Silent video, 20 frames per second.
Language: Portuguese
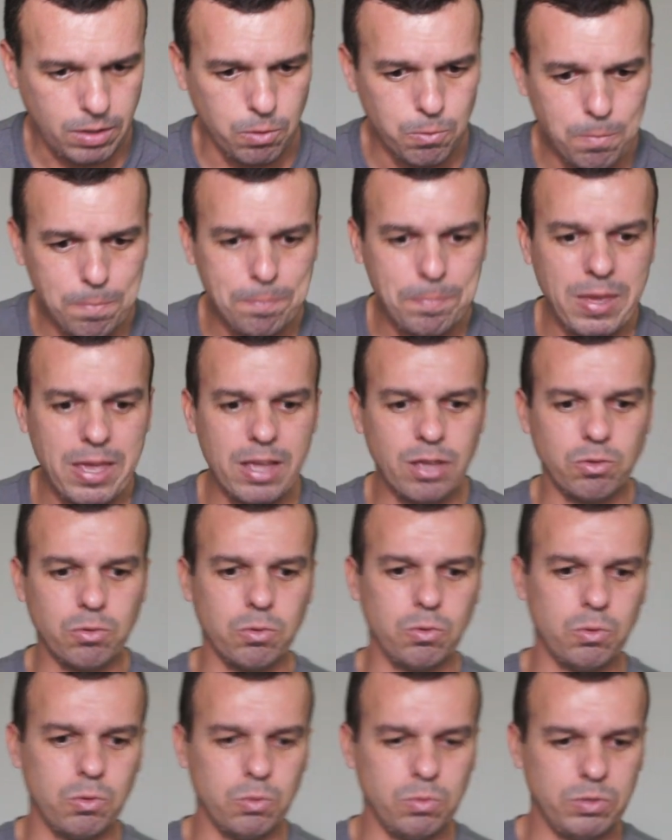o
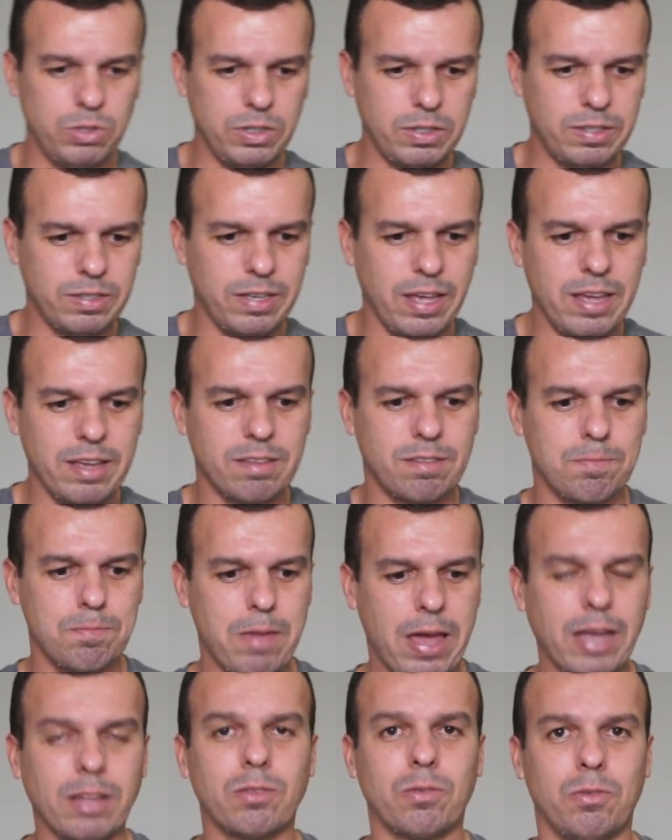peso do, de 6
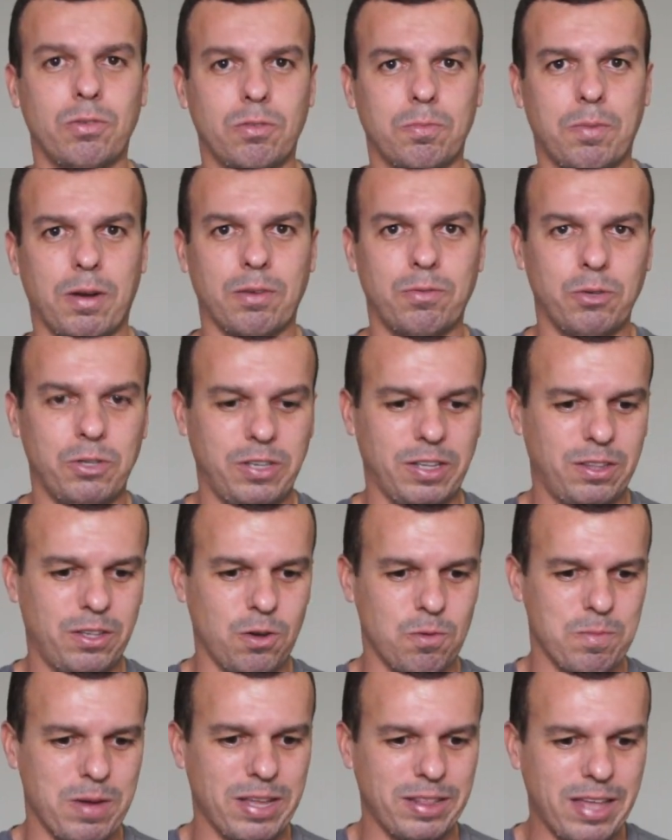metros, para você
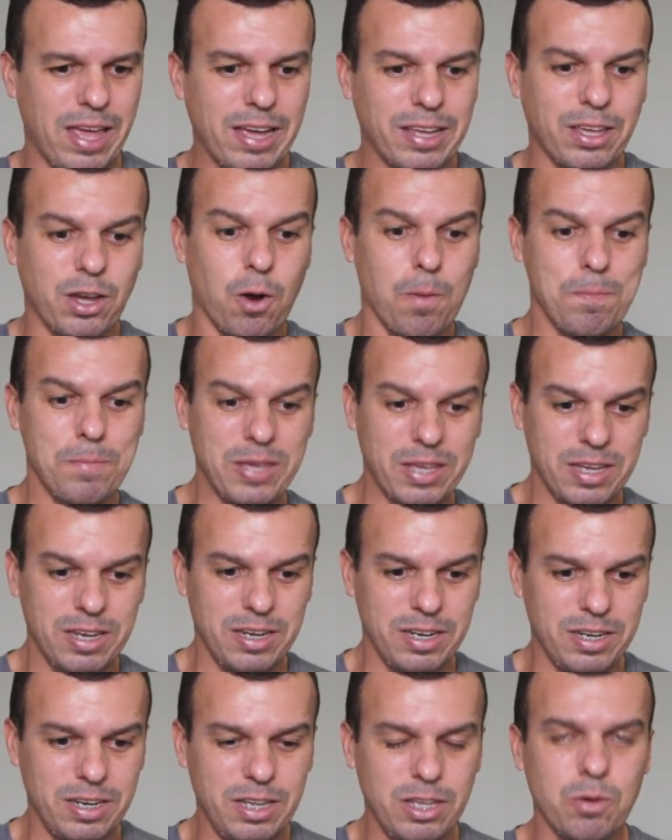ter uma ideia, que é o
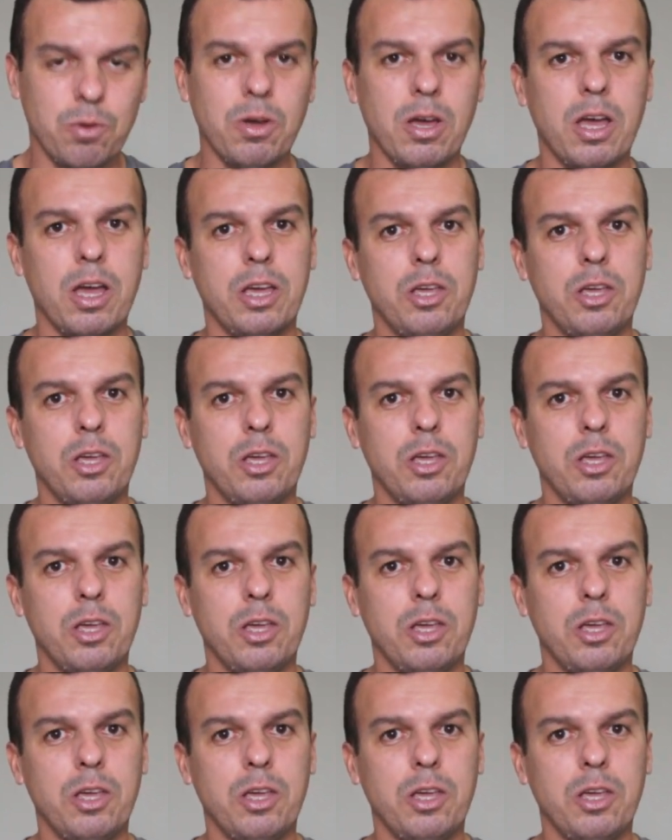pequenininho,